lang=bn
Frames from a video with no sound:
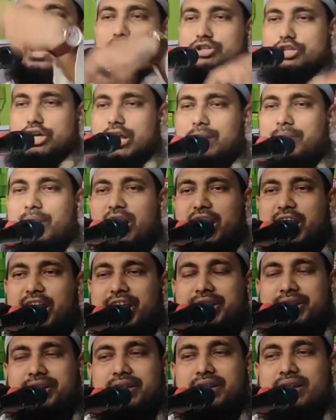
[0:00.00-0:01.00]
আরো ধরে
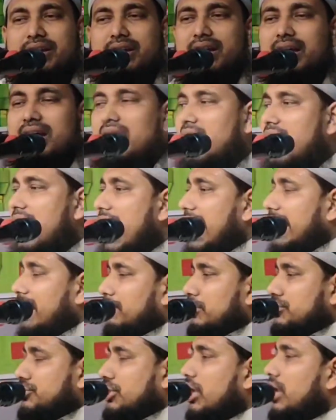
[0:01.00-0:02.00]
বলেন আর
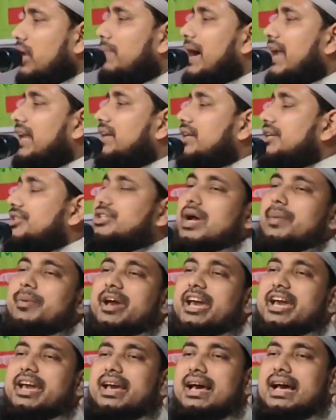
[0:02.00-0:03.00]
মুসলমান
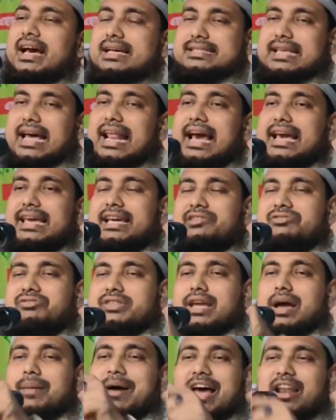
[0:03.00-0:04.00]
হিসেবে যারা
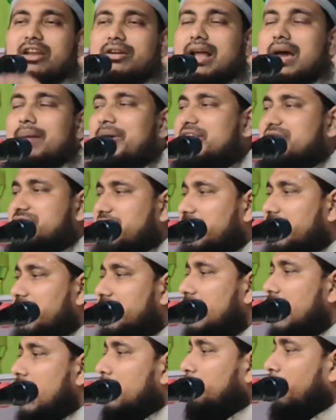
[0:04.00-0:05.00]
ঈদকে ভালো না বেসে
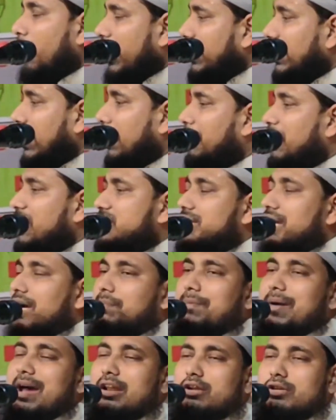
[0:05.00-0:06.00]
পয়লা
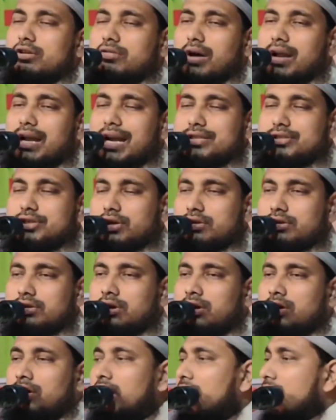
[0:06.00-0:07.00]
বৈশাখ পালন করার
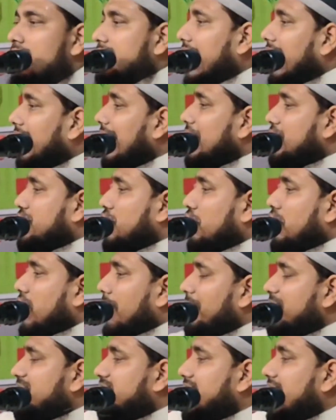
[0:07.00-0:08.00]
জন্য ঢাকা
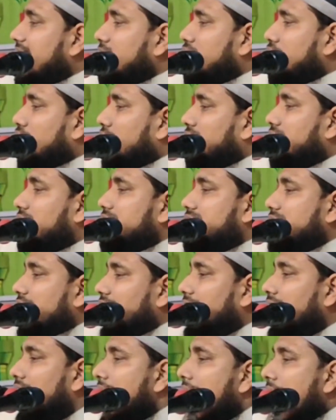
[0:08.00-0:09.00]
শহরে অবস্থান
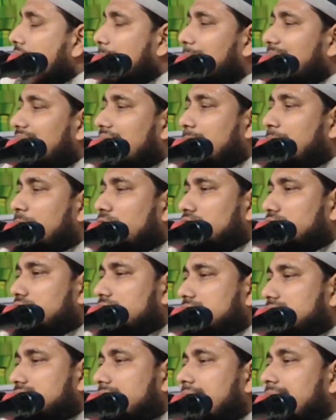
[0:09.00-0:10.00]
করতেছে আমরা
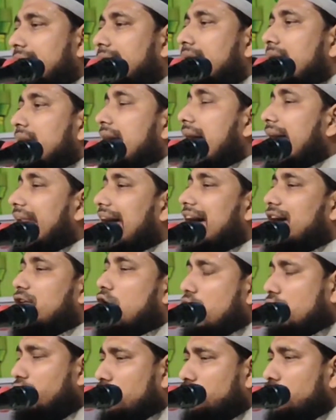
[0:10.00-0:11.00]
বলতে চাই এরা
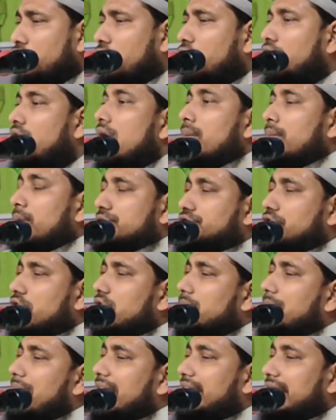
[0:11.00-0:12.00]
কখনো
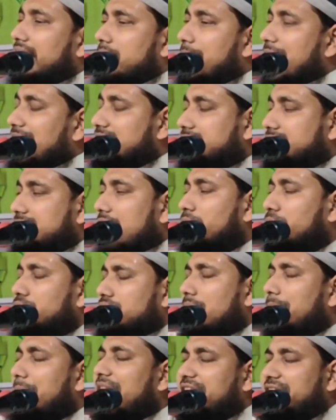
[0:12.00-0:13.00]
মুসলমানের বাচ্চা
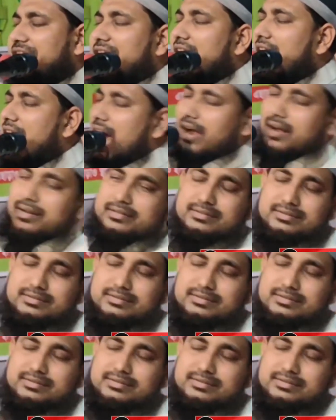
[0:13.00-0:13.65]
হতে পারে না